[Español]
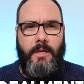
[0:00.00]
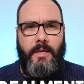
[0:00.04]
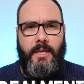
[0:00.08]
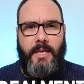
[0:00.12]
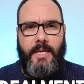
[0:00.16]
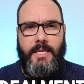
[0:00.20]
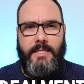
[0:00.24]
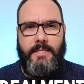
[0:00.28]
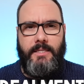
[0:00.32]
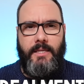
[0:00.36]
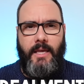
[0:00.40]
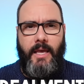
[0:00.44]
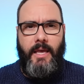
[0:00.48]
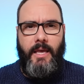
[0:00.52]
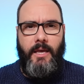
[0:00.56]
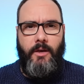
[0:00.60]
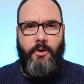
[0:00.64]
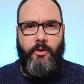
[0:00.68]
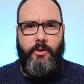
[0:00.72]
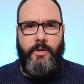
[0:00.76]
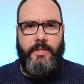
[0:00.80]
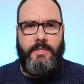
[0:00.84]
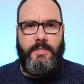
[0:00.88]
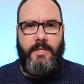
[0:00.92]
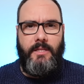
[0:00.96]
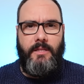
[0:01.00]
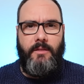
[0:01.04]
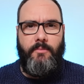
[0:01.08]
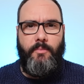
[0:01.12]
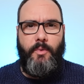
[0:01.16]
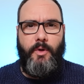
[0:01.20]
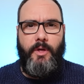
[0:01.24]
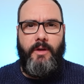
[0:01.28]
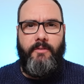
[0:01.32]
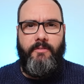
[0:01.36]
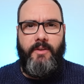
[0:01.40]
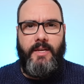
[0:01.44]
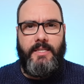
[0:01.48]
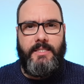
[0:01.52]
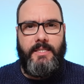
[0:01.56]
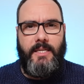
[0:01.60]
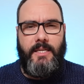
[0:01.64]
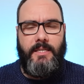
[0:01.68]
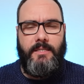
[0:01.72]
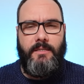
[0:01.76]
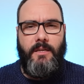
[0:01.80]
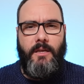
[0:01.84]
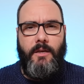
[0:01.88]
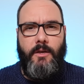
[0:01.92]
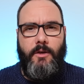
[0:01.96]
y es que con este tipo de
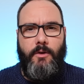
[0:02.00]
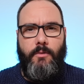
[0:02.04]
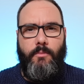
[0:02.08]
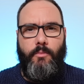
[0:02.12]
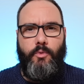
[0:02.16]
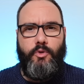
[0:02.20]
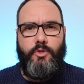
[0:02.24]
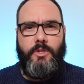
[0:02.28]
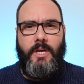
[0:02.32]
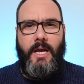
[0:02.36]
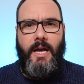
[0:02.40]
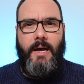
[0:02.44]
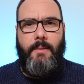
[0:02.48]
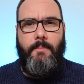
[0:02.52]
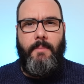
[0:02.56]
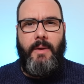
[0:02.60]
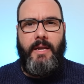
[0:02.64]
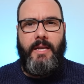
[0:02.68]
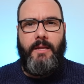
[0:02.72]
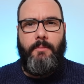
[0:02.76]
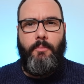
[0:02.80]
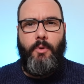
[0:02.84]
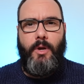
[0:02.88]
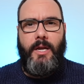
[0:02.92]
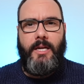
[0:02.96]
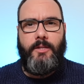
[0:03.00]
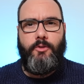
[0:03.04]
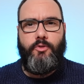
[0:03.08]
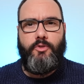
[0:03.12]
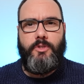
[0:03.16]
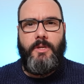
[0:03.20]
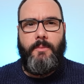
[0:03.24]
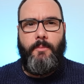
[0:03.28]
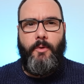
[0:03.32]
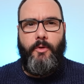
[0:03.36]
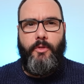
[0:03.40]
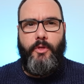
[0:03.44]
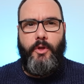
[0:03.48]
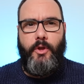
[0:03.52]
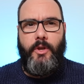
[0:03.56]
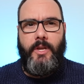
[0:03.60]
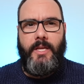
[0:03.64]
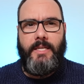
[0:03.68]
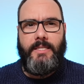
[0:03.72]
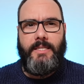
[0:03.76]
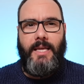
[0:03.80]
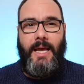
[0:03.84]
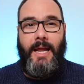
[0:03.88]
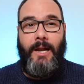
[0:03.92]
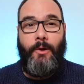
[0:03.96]
frases buscan manipular tus
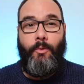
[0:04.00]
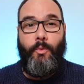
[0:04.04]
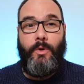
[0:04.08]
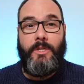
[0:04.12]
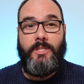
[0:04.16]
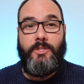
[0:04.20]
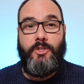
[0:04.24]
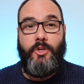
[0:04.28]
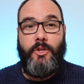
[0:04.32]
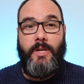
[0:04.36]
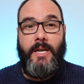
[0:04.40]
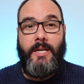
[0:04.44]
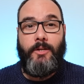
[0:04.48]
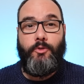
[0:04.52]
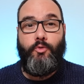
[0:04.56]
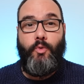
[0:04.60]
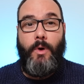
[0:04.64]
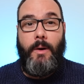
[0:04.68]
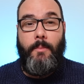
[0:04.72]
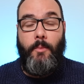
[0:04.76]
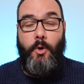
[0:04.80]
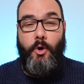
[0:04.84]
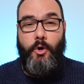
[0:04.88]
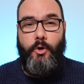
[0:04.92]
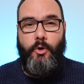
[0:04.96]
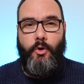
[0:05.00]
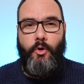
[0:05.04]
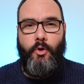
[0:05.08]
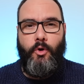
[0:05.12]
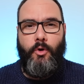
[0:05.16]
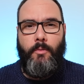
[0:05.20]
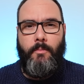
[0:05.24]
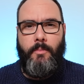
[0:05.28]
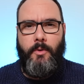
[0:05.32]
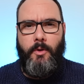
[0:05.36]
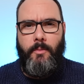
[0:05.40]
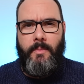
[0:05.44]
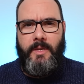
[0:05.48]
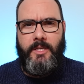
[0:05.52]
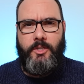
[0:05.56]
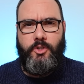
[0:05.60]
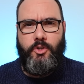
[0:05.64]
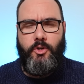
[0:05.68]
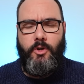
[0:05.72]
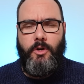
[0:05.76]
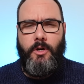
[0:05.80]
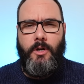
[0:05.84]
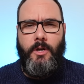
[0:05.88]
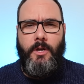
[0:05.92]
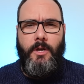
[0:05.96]
emociones al cuestionar tu amor o
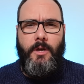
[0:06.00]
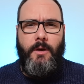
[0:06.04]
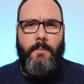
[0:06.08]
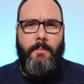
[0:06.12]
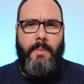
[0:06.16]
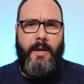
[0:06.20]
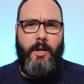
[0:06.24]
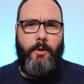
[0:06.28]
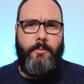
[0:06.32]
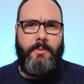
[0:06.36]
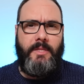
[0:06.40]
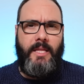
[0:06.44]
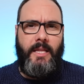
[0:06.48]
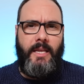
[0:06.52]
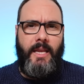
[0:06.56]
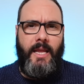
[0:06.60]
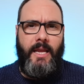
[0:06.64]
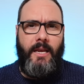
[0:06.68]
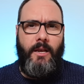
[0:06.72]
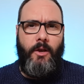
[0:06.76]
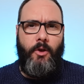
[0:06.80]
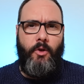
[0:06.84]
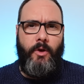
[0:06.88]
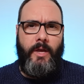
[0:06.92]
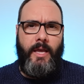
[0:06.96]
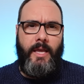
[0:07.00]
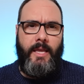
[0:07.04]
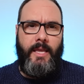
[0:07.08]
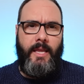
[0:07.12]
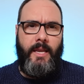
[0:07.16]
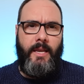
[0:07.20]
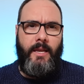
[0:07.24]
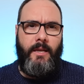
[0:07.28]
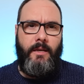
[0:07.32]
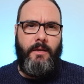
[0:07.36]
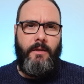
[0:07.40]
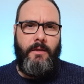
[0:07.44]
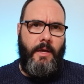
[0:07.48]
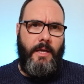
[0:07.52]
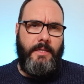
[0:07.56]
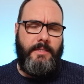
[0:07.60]
compromiso para obtener lo que quieren.